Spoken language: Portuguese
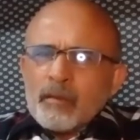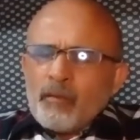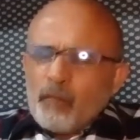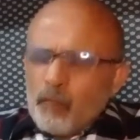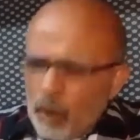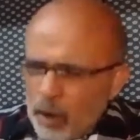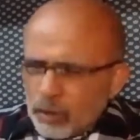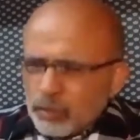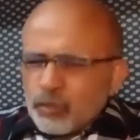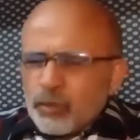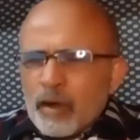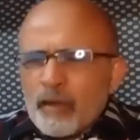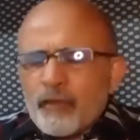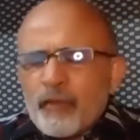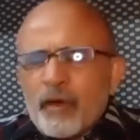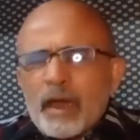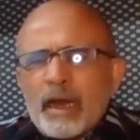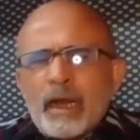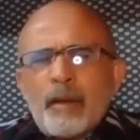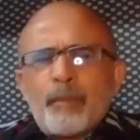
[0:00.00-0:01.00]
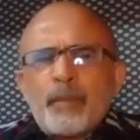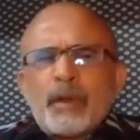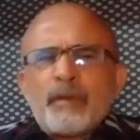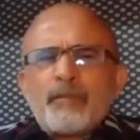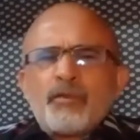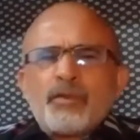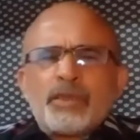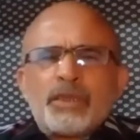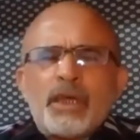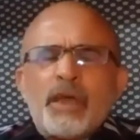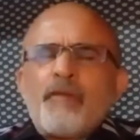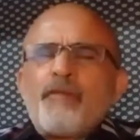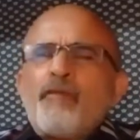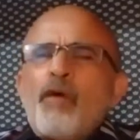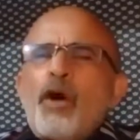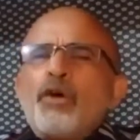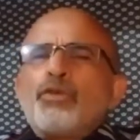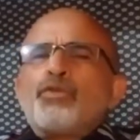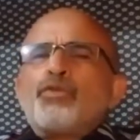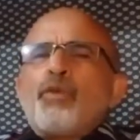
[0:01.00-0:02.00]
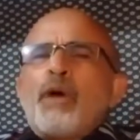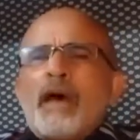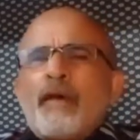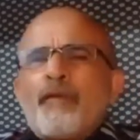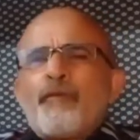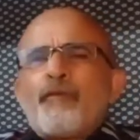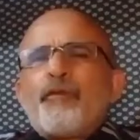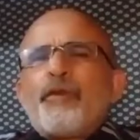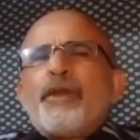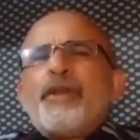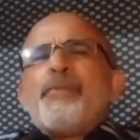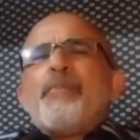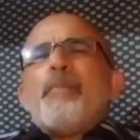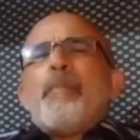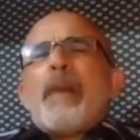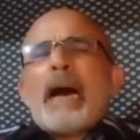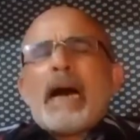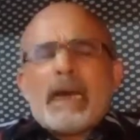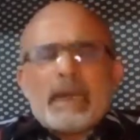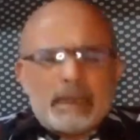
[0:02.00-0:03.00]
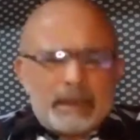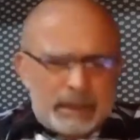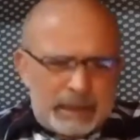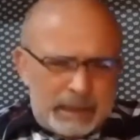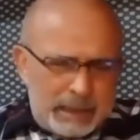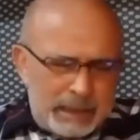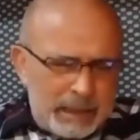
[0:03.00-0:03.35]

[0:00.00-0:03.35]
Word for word: Volto a falar para você e volto a afirmar